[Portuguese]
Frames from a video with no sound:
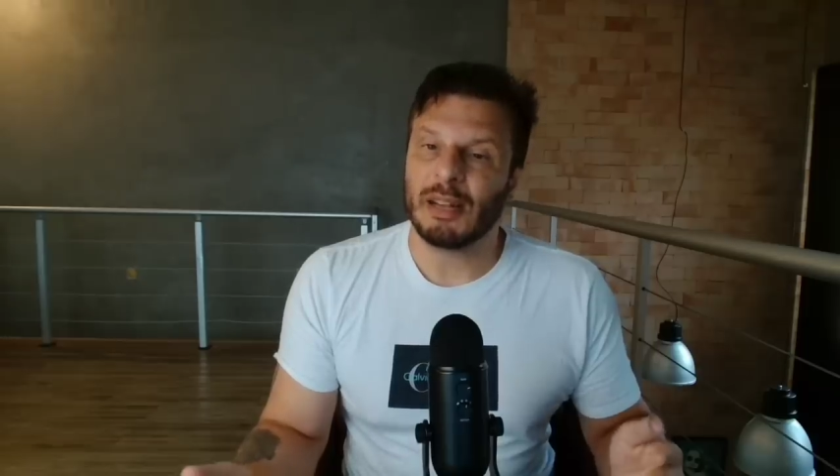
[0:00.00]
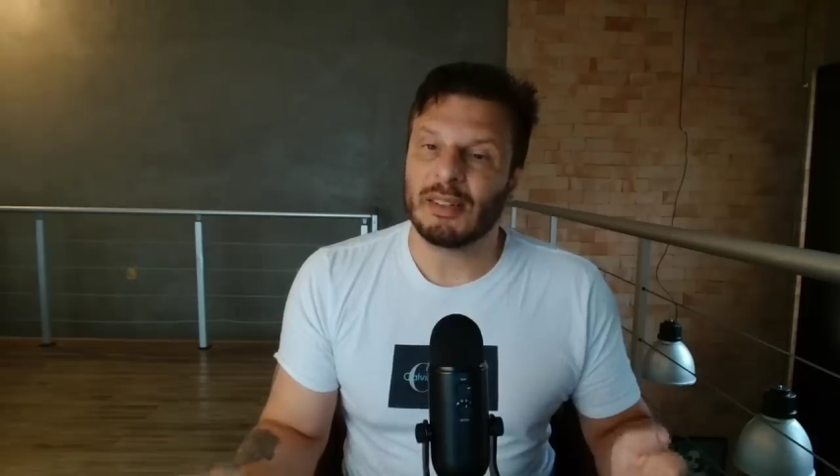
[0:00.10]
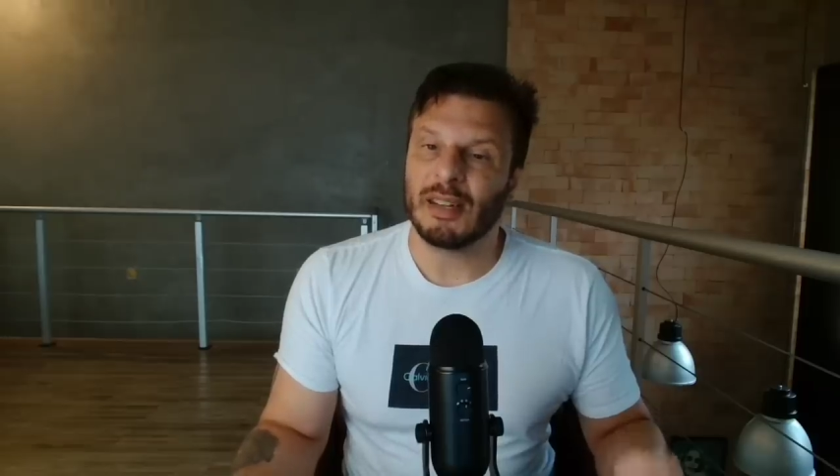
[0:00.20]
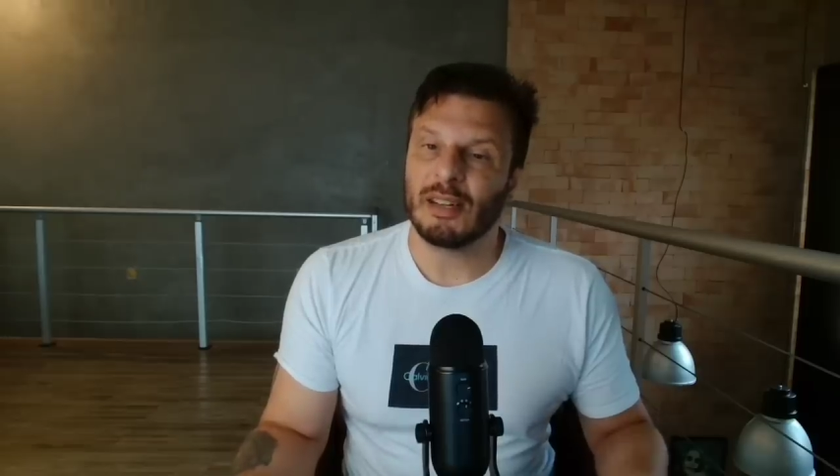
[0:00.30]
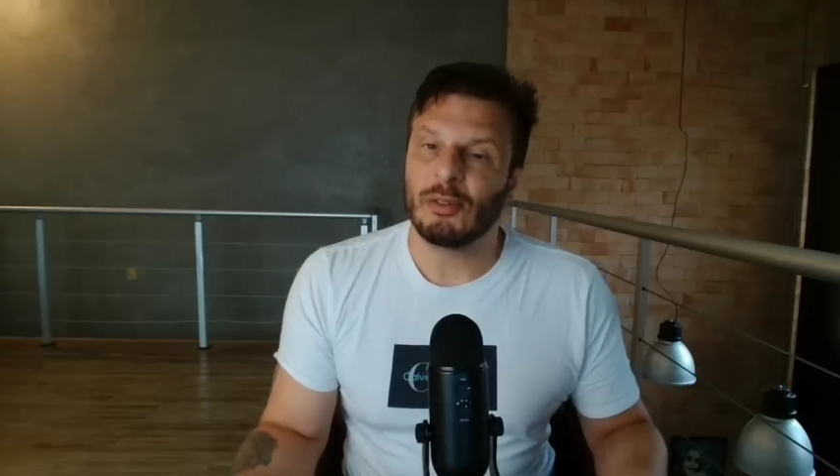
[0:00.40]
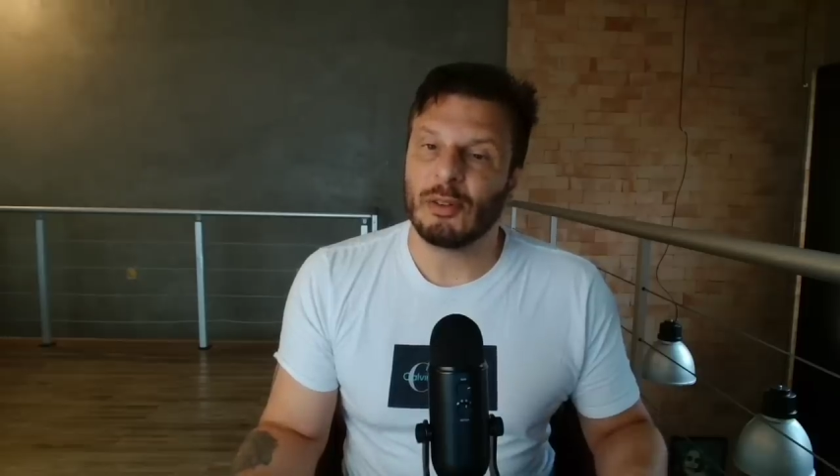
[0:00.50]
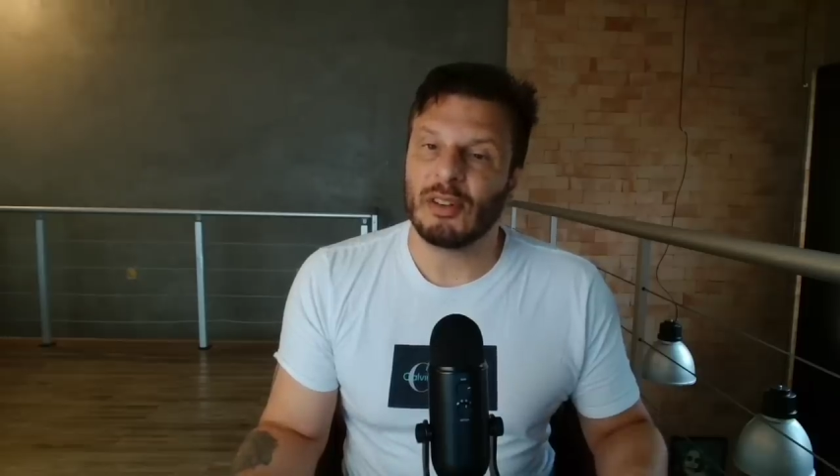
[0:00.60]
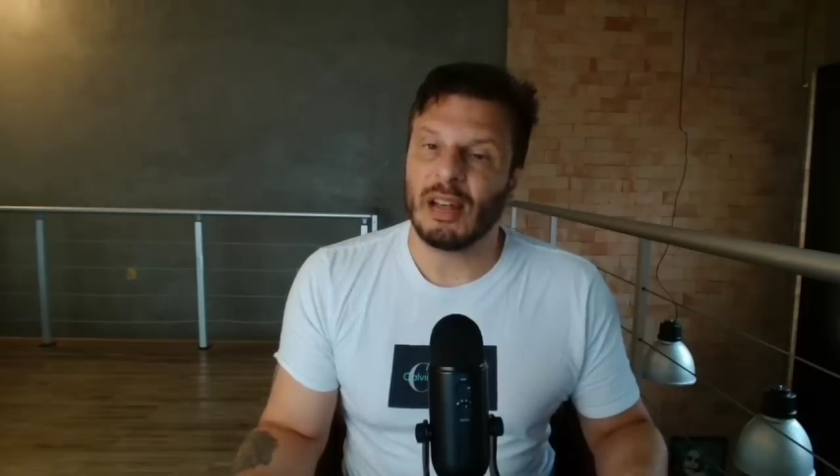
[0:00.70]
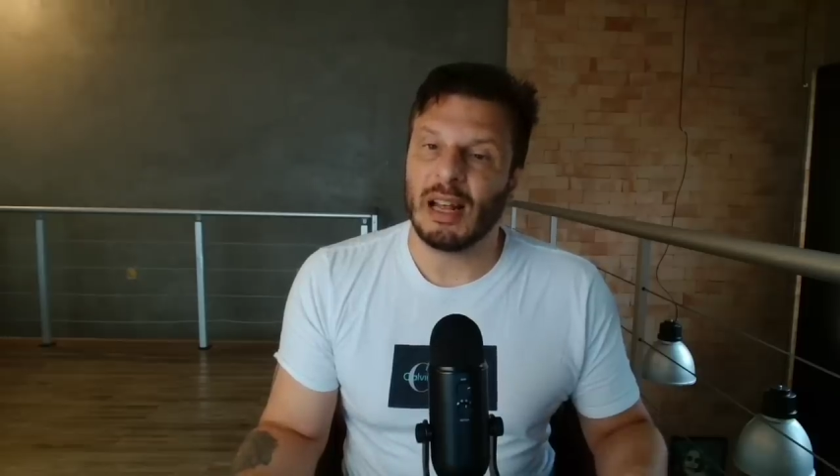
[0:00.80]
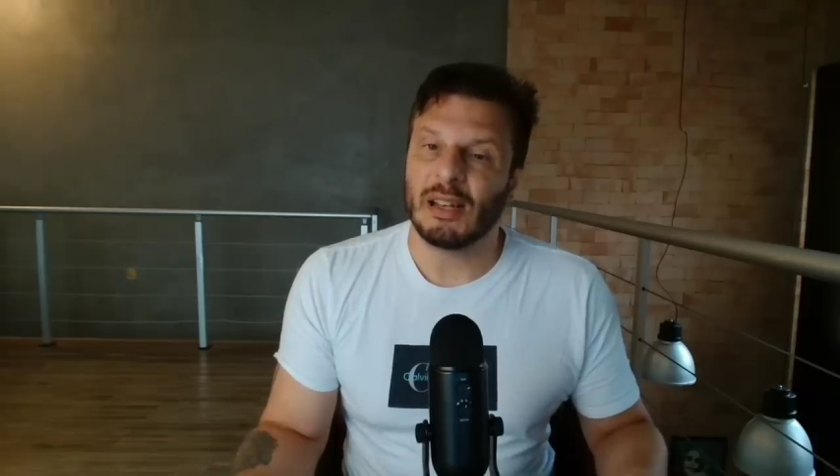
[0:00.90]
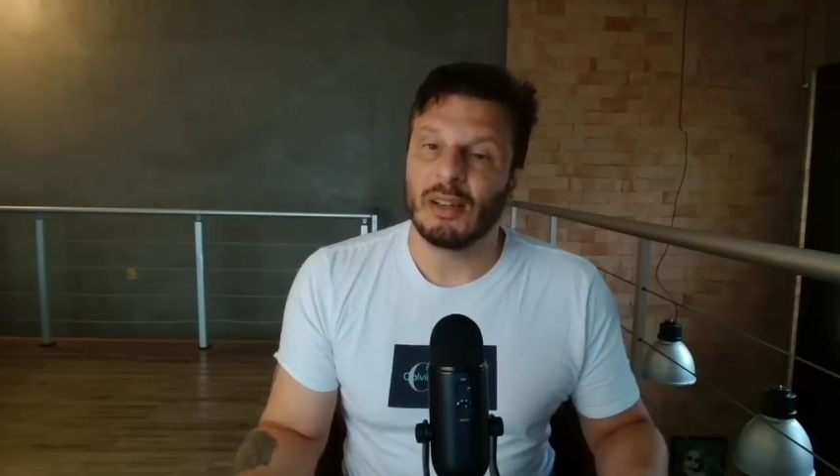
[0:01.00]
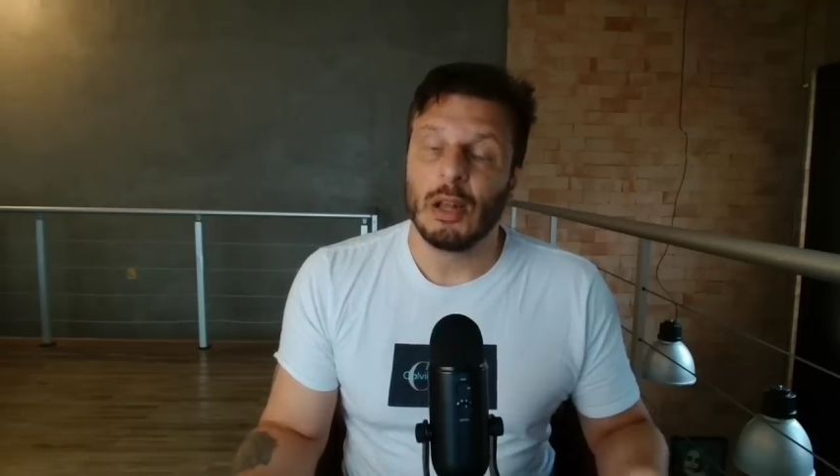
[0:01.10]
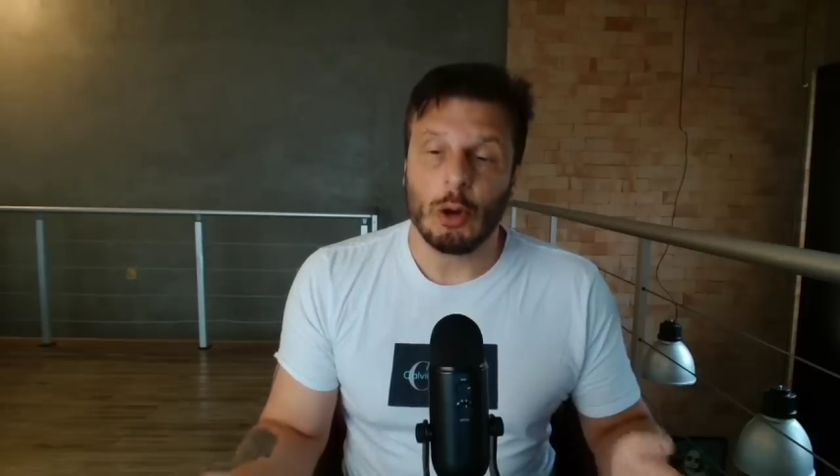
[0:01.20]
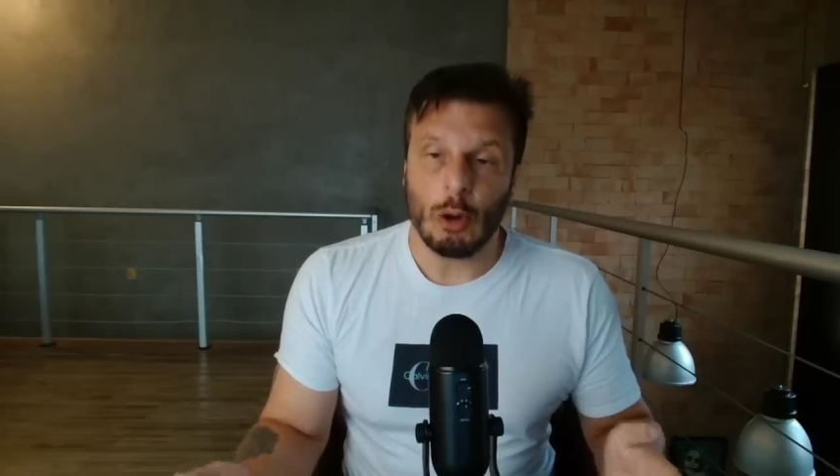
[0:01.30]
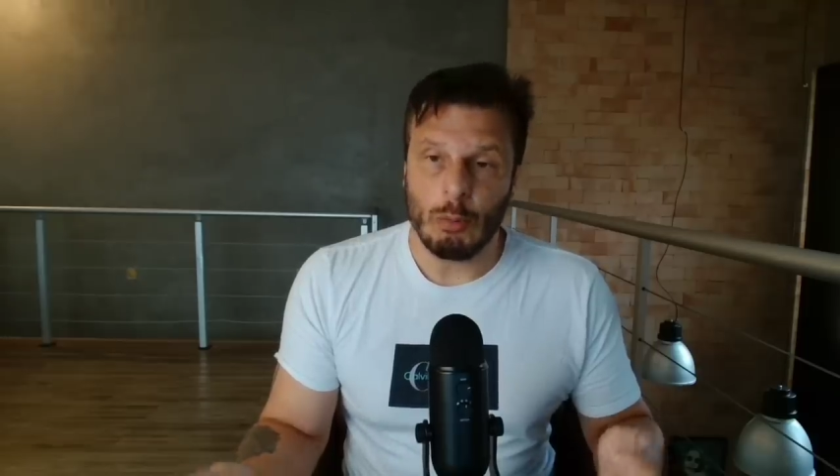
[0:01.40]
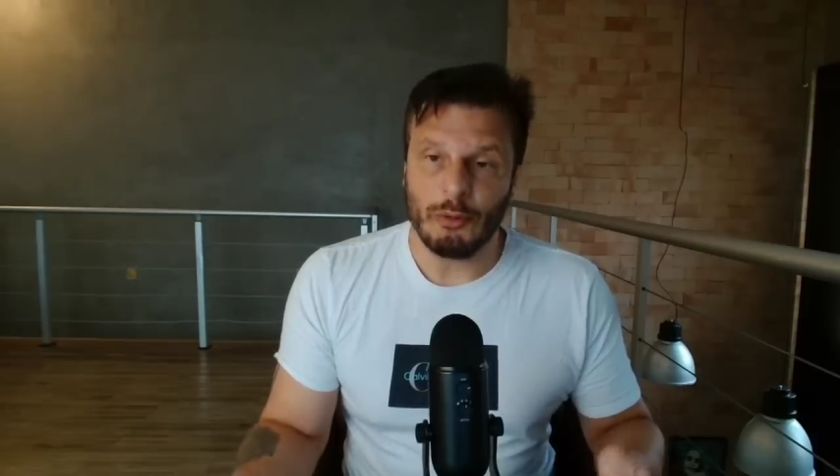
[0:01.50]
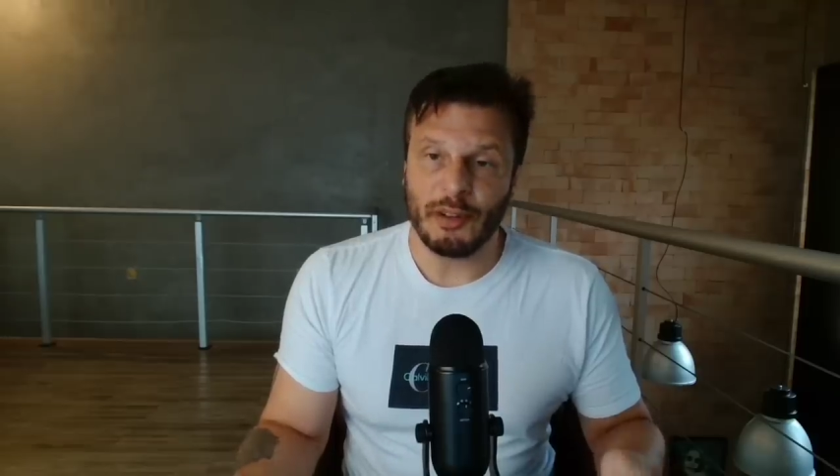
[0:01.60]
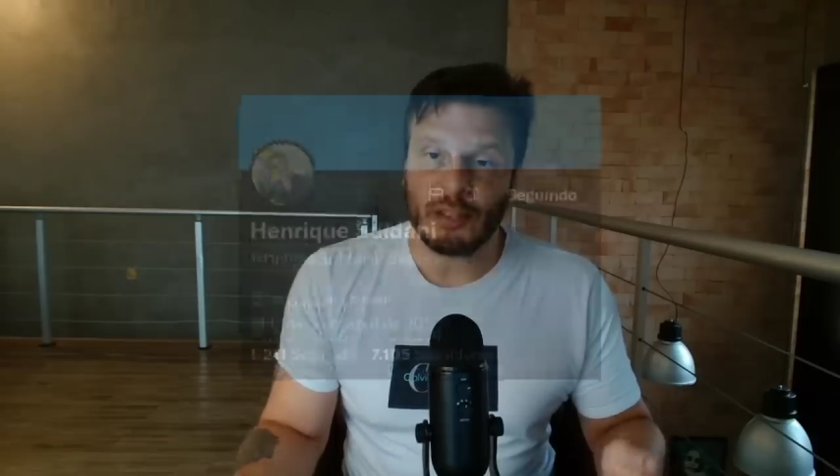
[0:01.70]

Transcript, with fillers: redes sociais, como fez o